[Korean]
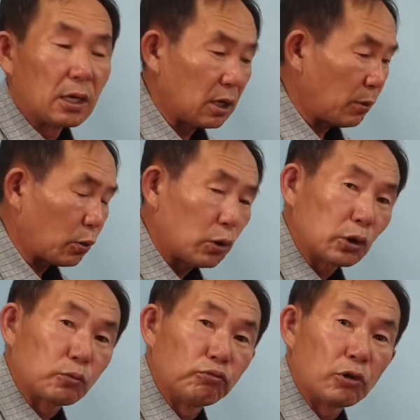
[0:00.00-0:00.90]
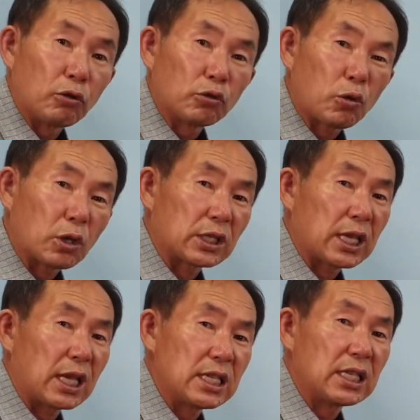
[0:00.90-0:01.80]
그러면 그 무거운 돌을
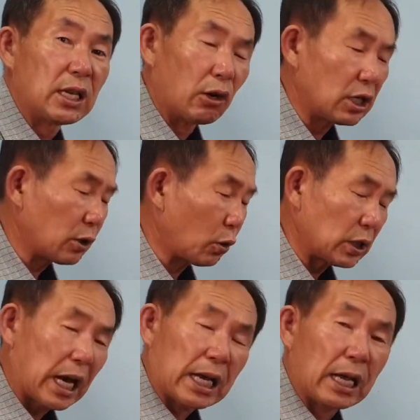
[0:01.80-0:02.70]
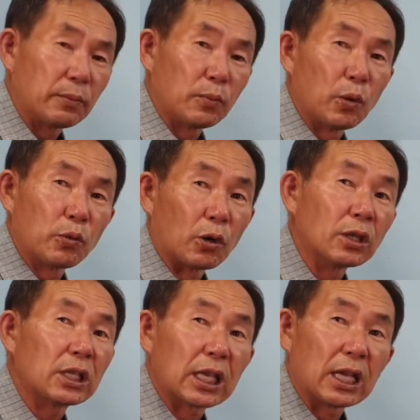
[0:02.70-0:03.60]
제 이 어리고 약한 몸으로
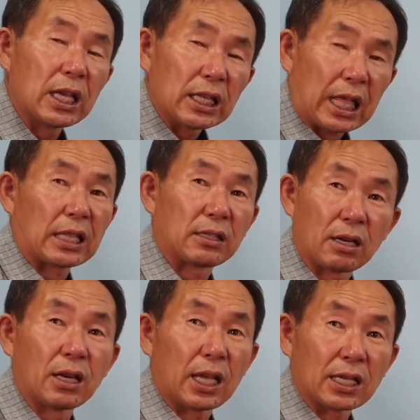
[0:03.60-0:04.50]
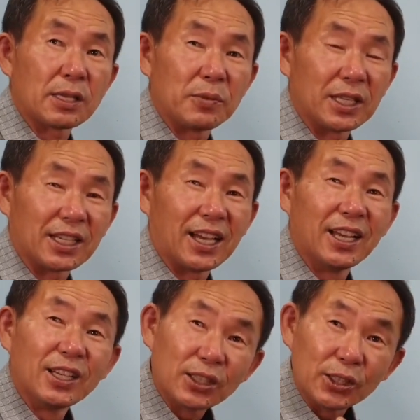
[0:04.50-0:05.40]
어떻게 다 드러내겠습니까?
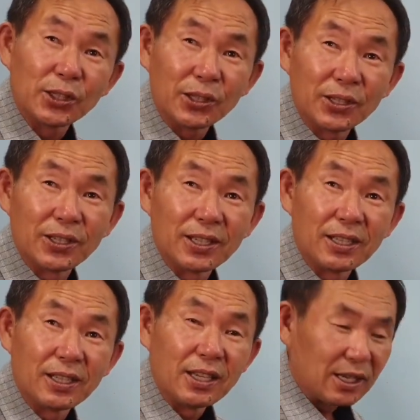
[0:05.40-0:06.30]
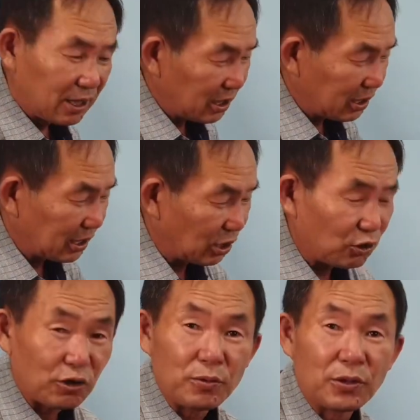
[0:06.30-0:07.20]
그죠? 그래서 그때
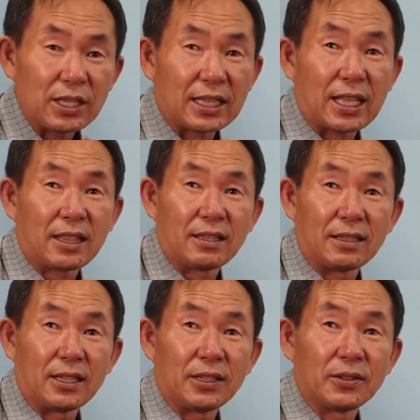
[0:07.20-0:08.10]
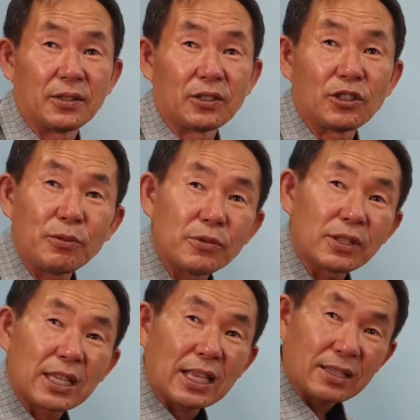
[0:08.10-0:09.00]
취목을 다 땄던 거예요.
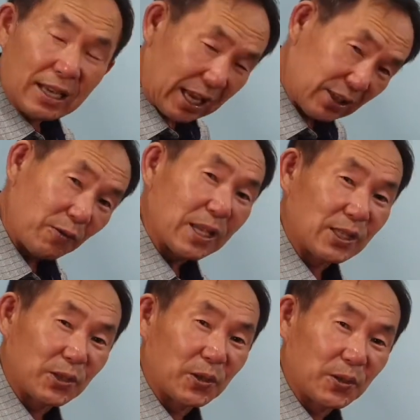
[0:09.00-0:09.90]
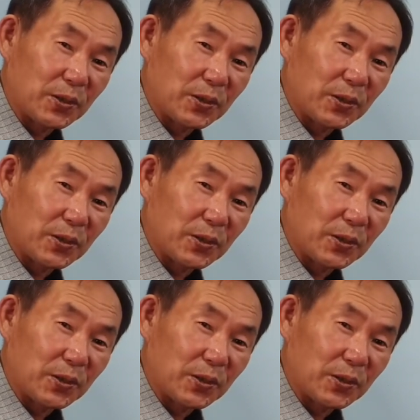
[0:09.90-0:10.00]
취목을 따서 가져왔지.